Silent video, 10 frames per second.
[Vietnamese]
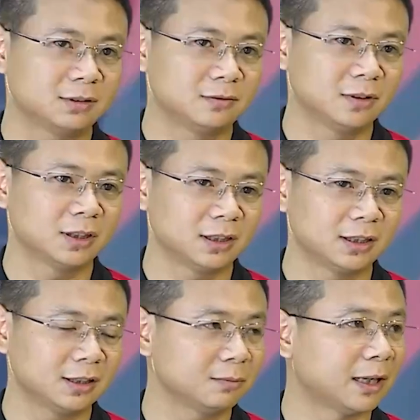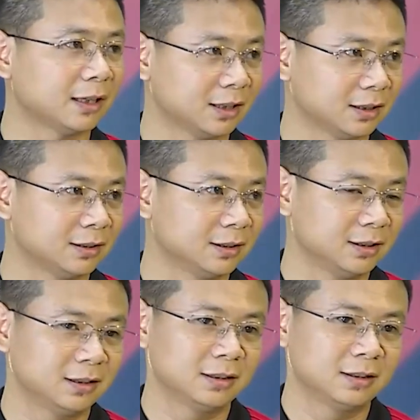về cái thất bại đấy
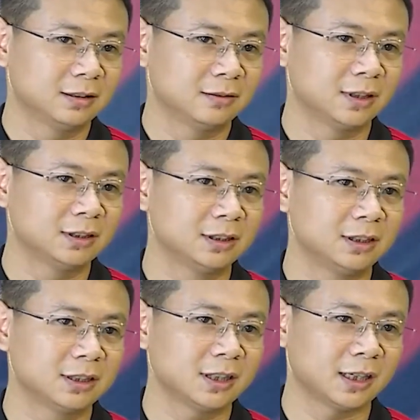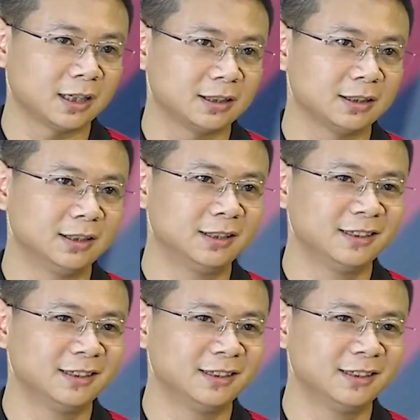và như chia sẻ thì,